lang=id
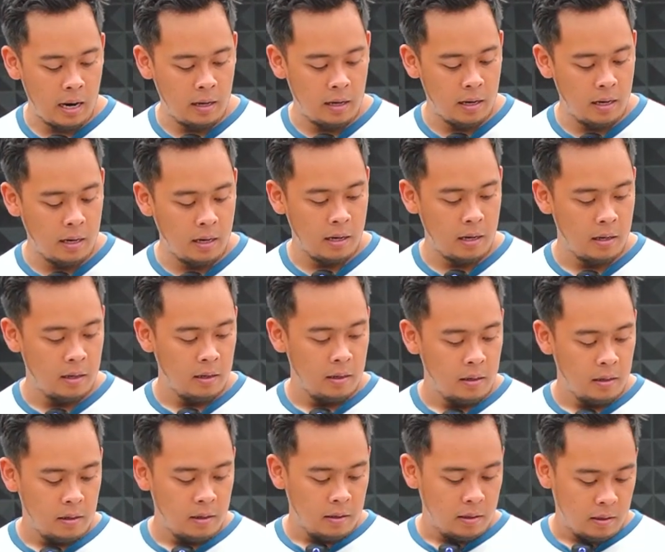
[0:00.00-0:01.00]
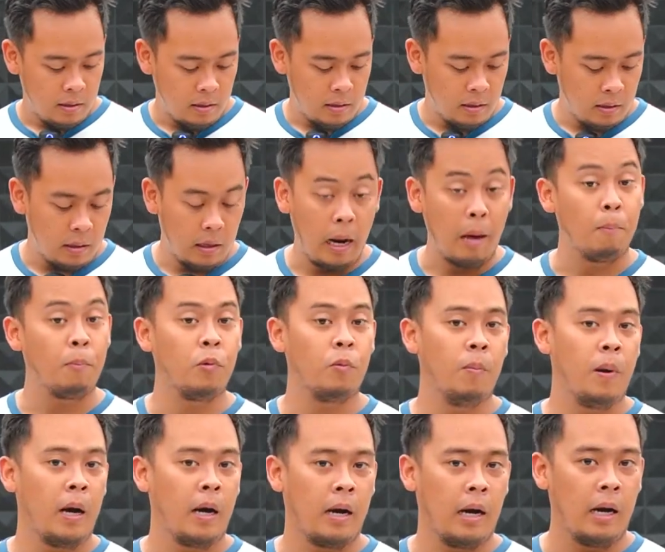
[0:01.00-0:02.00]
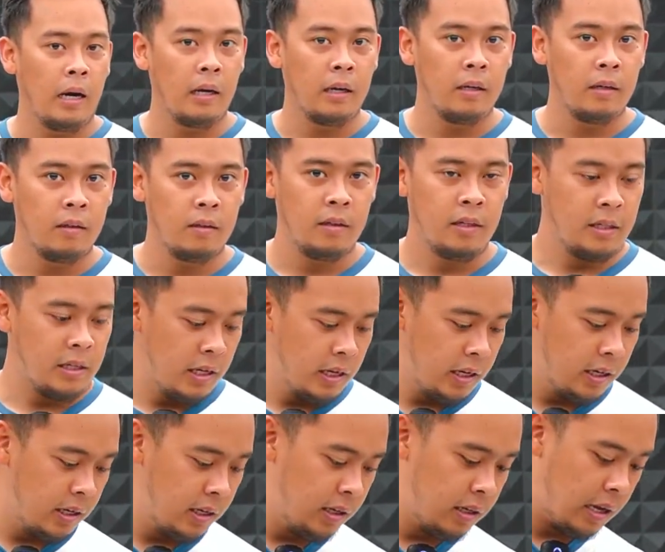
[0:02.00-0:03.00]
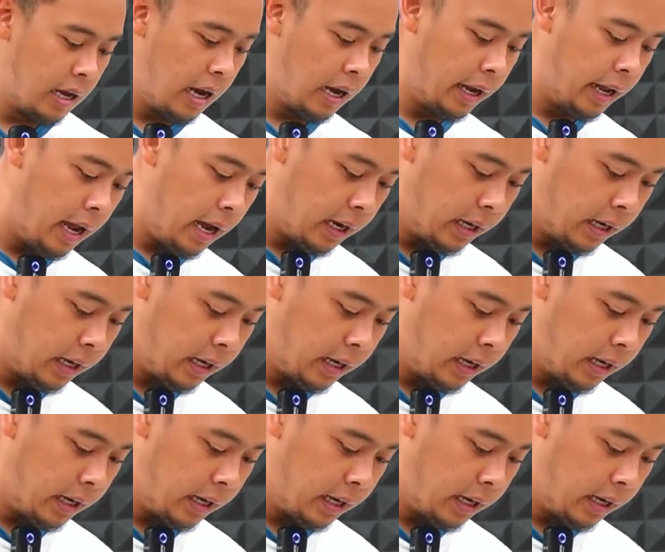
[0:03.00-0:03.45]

ada e, lampu belakang. Nah, jadi ini kayak